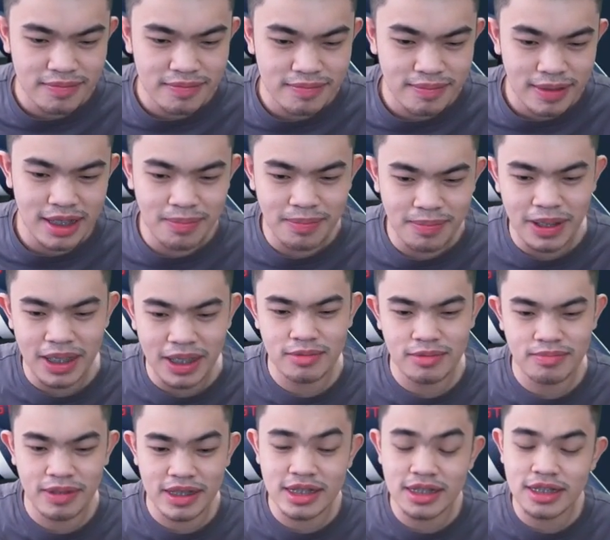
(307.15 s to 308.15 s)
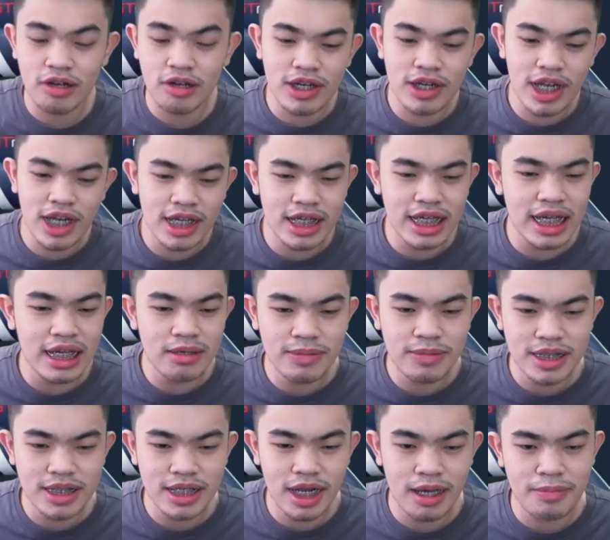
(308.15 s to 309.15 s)
mantap kan masih tahun lagi ya
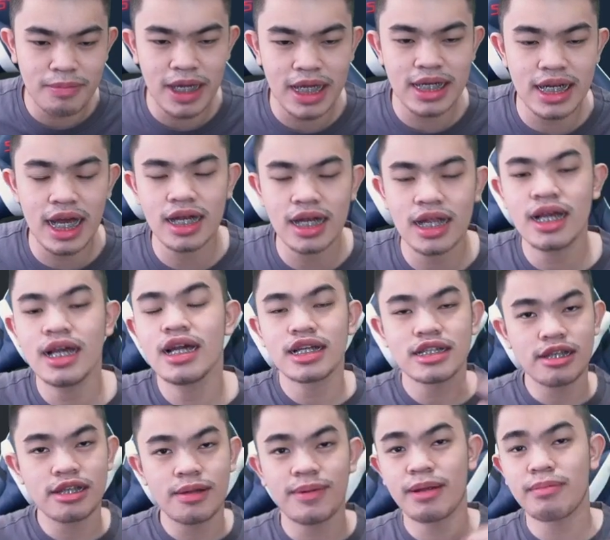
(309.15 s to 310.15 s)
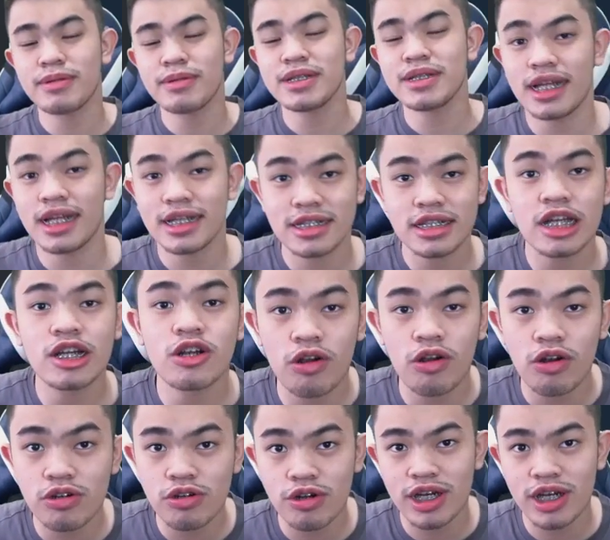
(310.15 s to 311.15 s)
masih lama dan kita bakalan menjelaskan
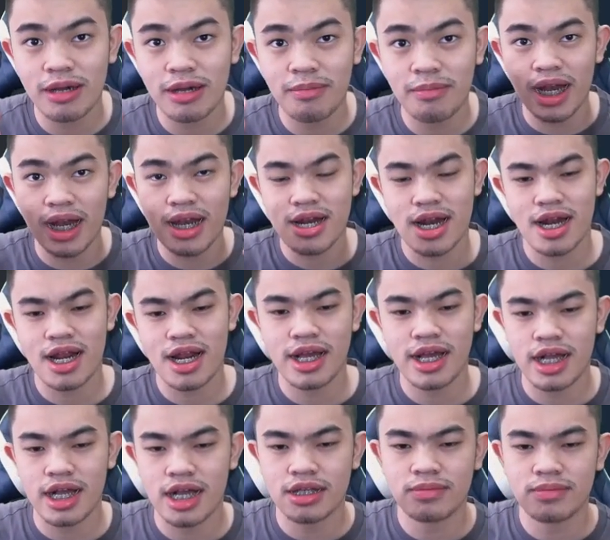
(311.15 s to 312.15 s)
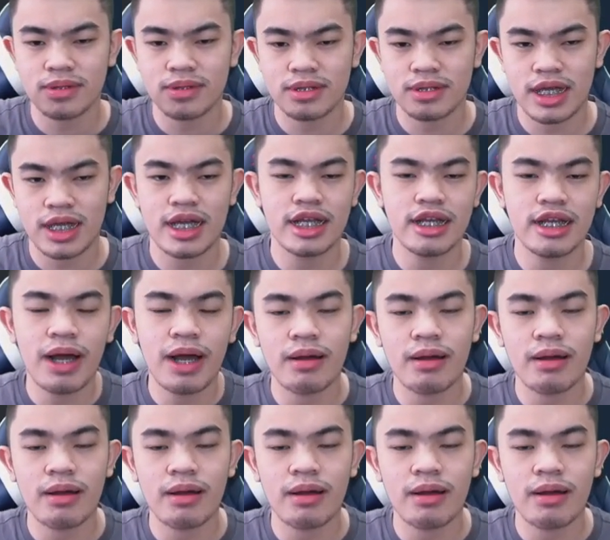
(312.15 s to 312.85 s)
role-role yang bakalan ada ya teman-teman ya ini